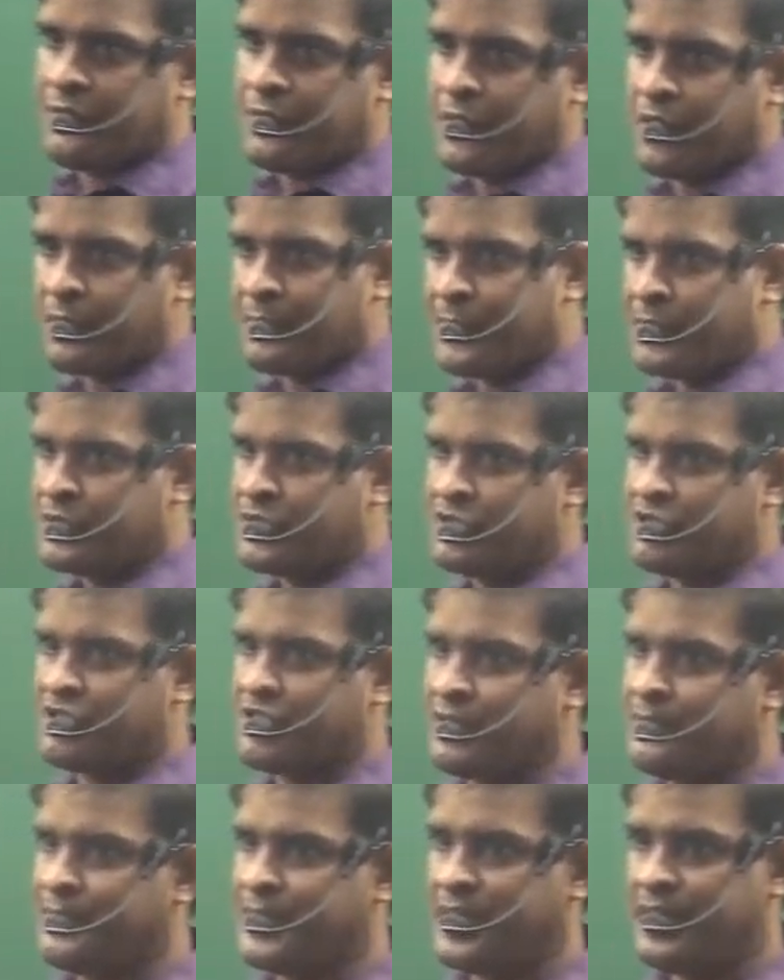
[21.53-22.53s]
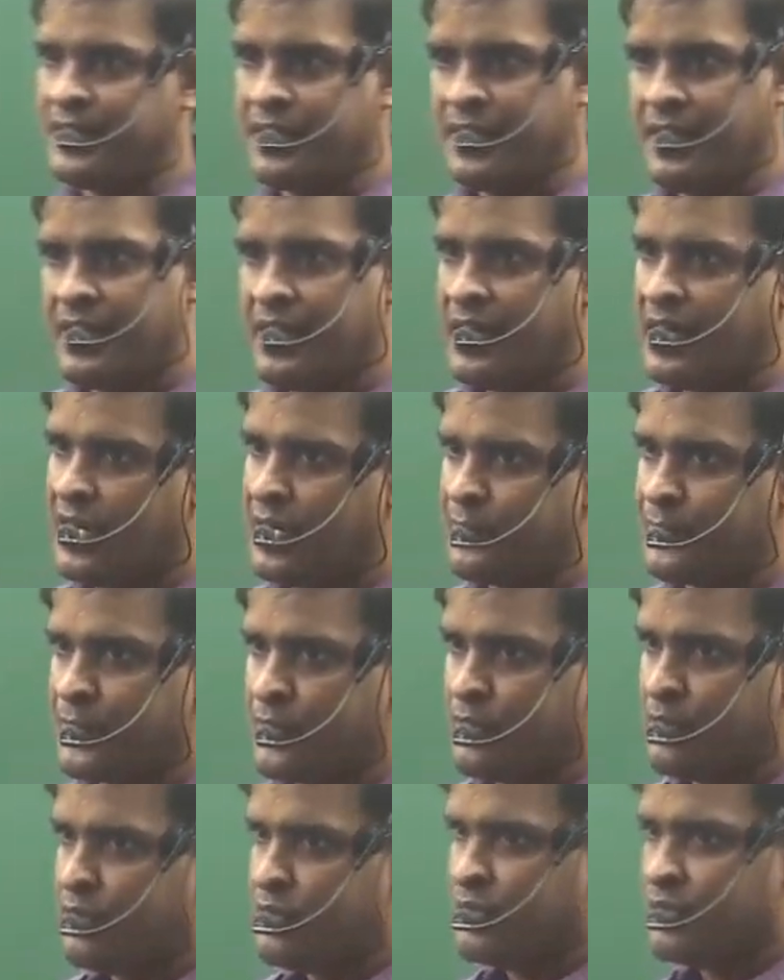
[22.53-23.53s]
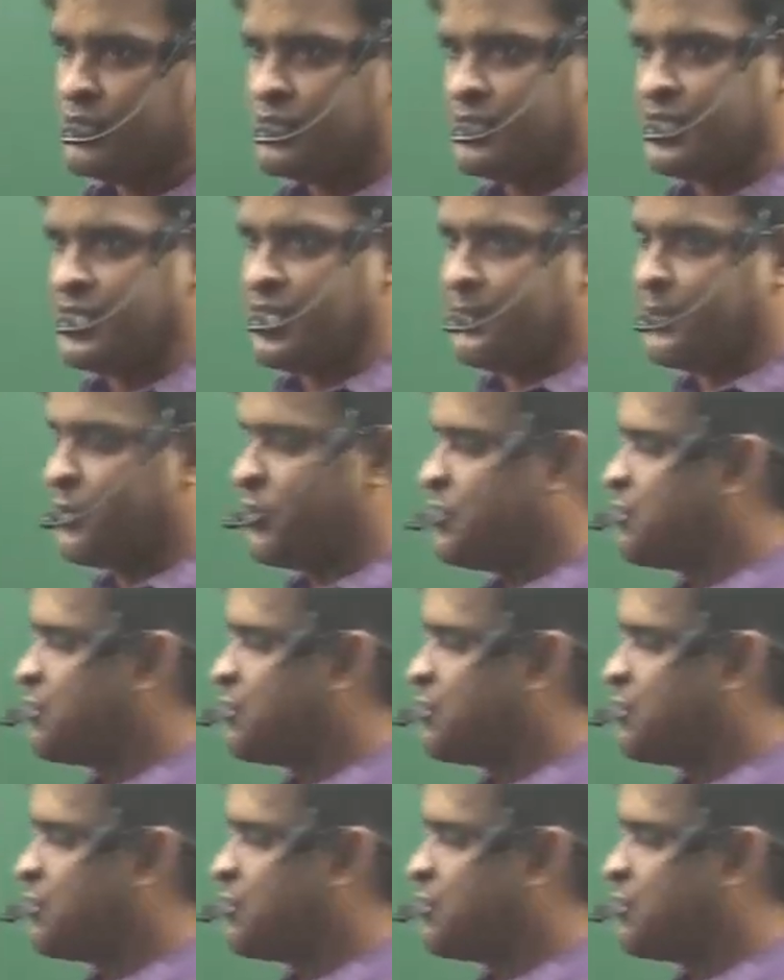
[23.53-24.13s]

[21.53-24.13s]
फोर पोजीशन पे आपको सी डबल ओ